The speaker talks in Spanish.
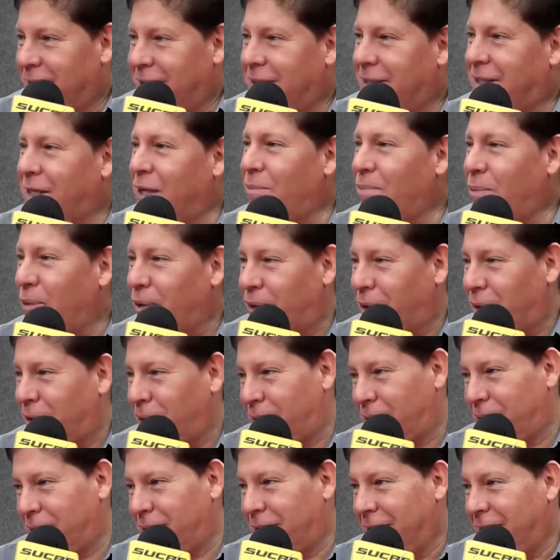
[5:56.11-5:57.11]

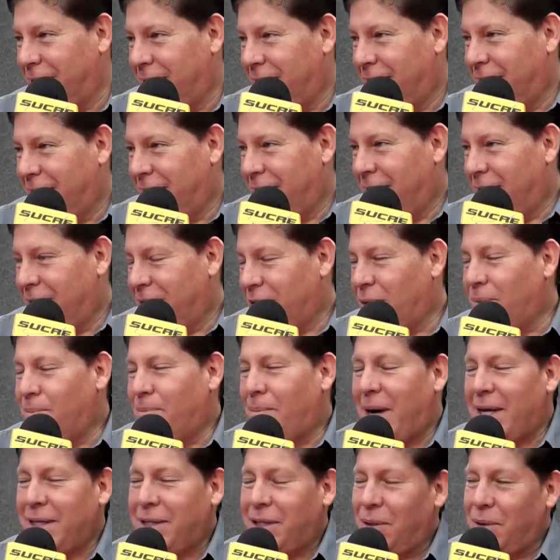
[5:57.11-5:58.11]
100% son
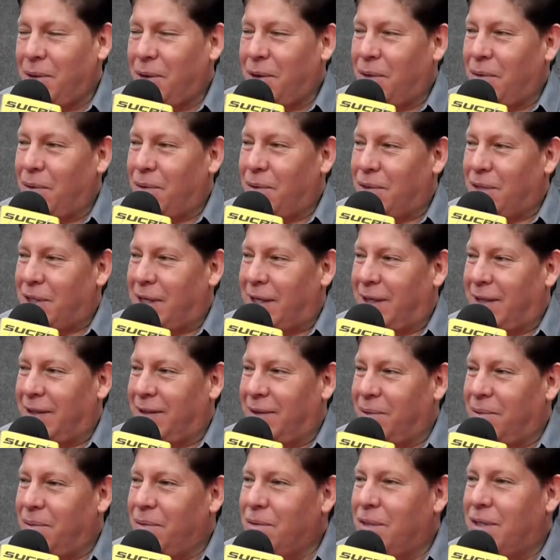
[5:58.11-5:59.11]
más seguros que un jet.
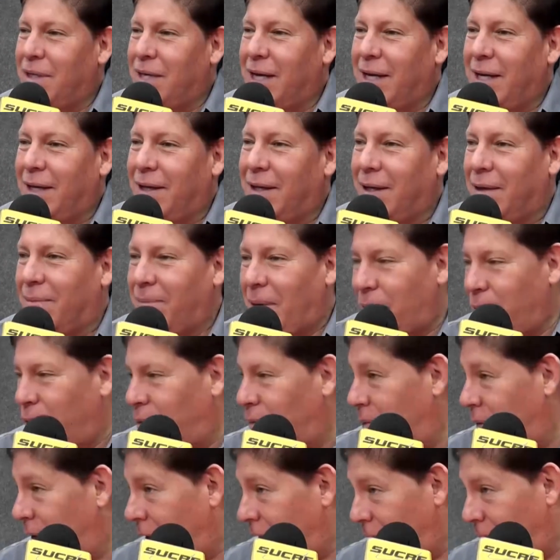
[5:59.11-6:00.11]
Un jet,
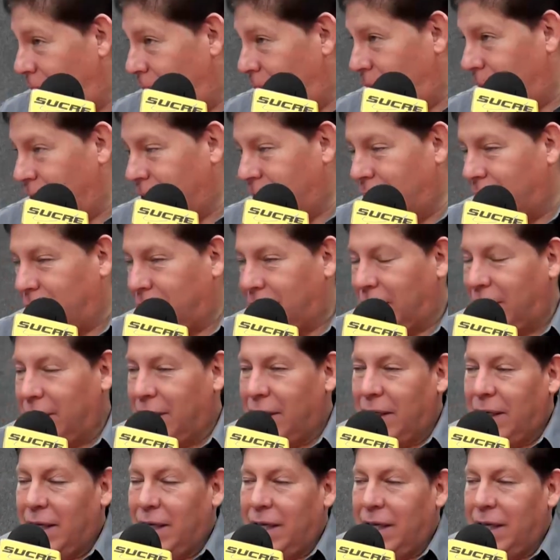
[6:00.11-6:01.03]
vamos a un ejemplo, Vicente.